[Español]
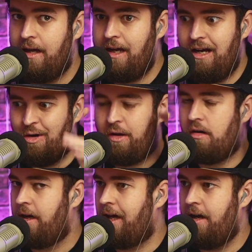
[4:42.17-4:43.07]
y lo único
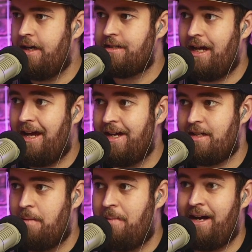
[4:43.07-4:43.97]
que quieres
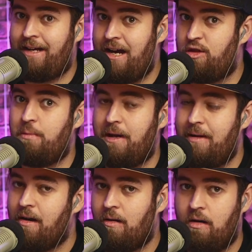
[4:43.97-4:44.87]
es marcar tu
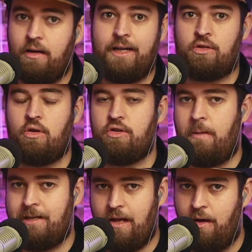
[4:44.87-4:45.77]
primer gol. Esto nos ha
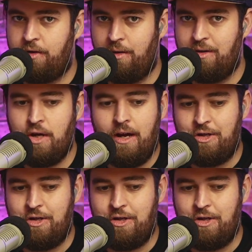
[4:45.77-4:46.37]
pasado a todos.